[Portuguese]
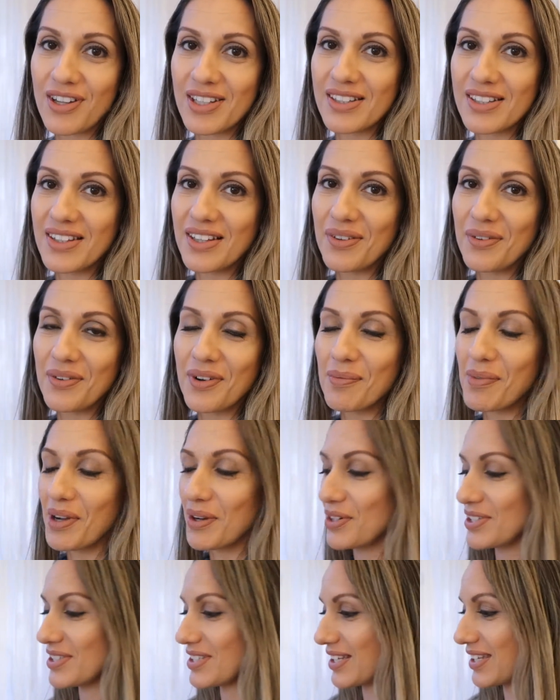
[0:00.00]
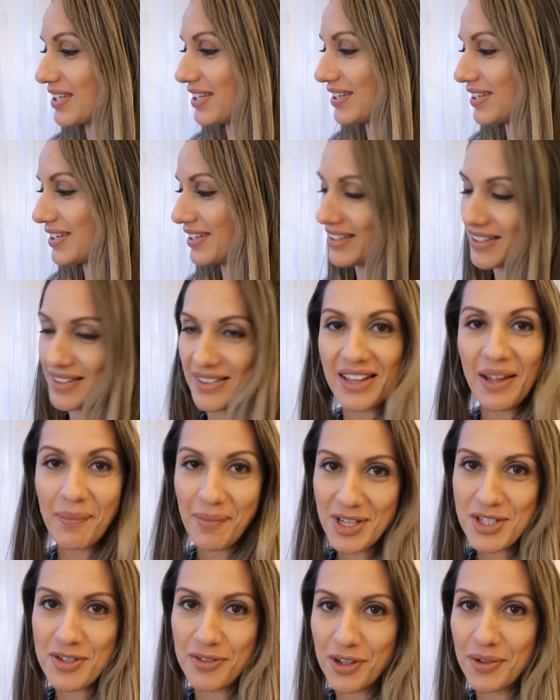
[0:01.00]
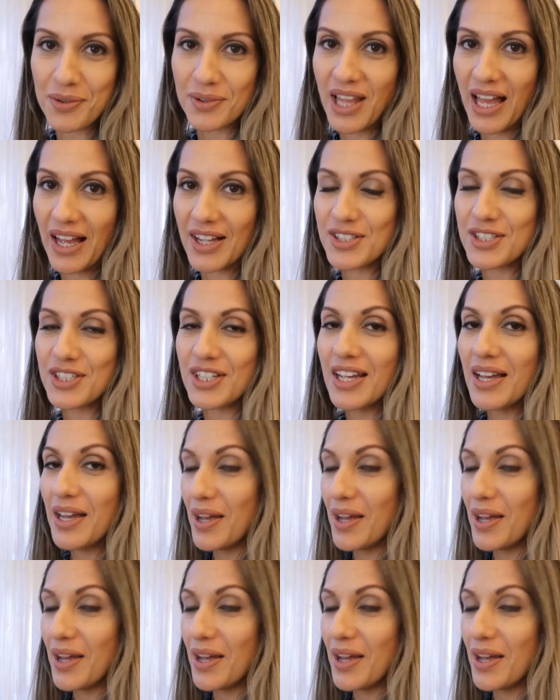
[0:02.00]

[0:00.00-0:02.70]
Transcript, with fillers: então é uma coisa que tem mais dificuldade.